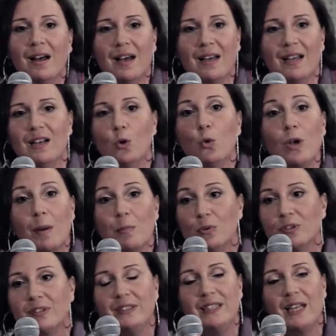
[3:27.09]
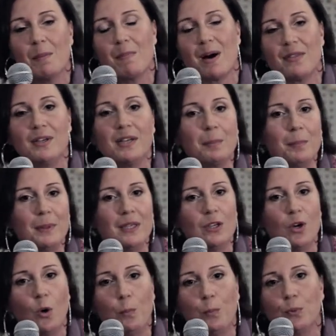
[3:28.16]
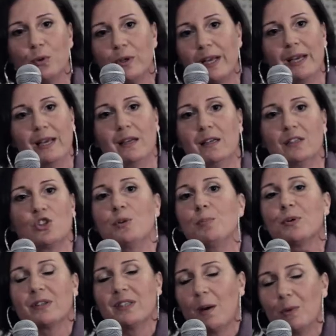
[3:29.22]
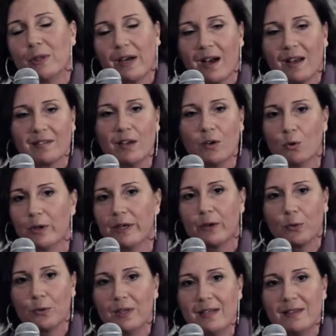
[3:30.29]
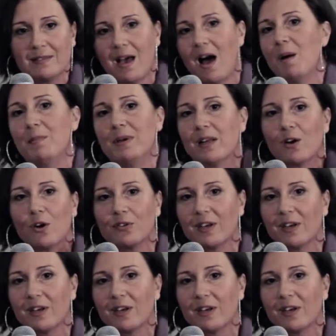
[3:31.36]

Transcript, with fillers: eh, la bustina in Mater B oppure ci portiamo da casa noi riutilizzabile,